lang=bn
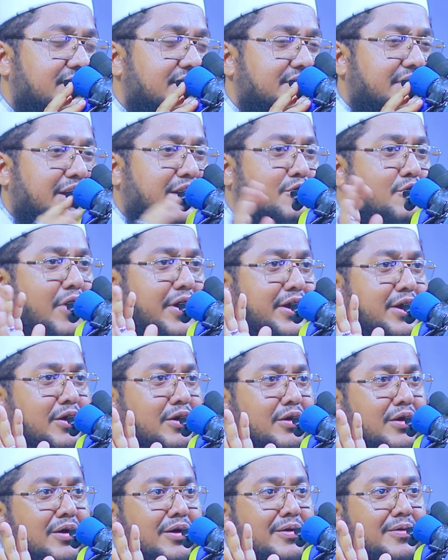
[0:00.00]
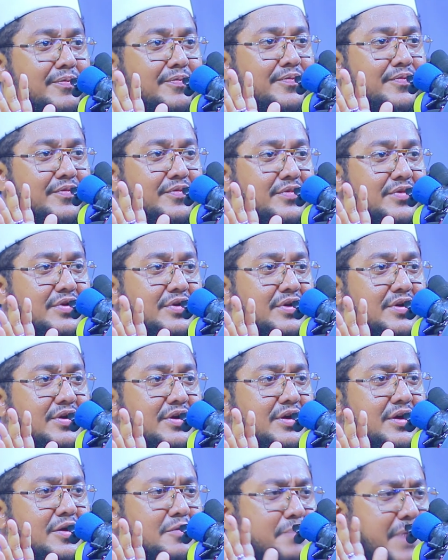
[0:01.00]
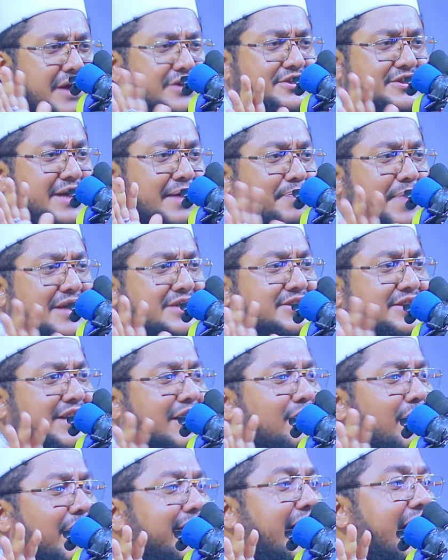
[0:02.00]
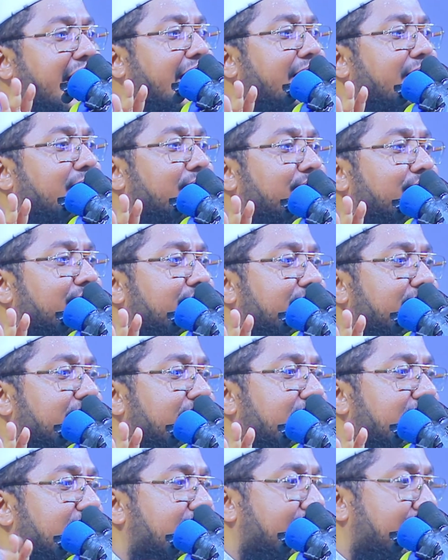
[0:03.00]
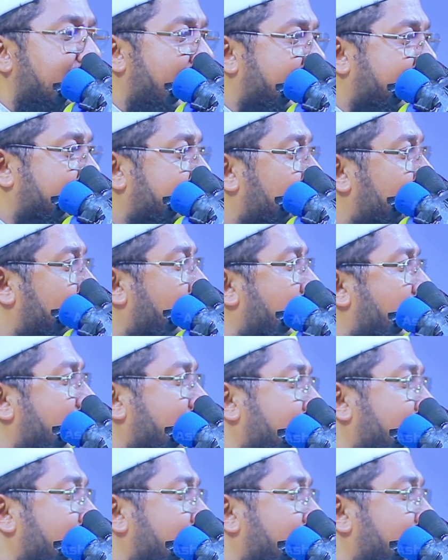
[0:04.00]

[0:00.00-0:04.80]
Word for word: তাহলে কয়টা হইল পাঁচটা পাঁচটা কয়টা এক নাম্বার